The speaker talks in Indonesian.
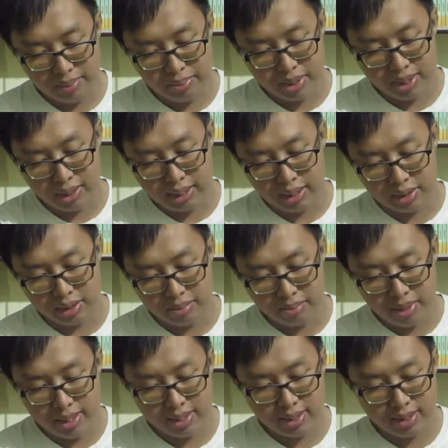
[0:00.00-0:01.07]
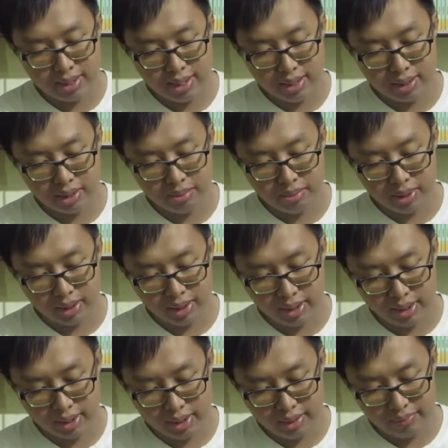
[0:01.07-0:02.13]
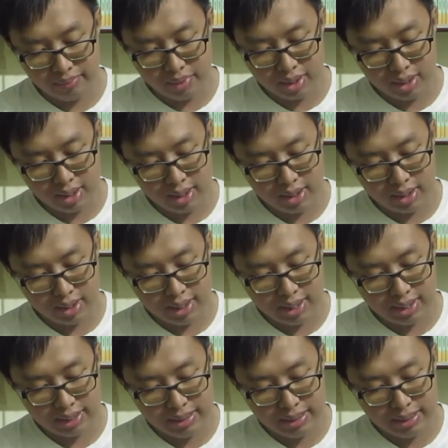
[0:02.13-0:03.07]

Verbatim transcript: bisa di customize dan sebagainya jadi di sini ada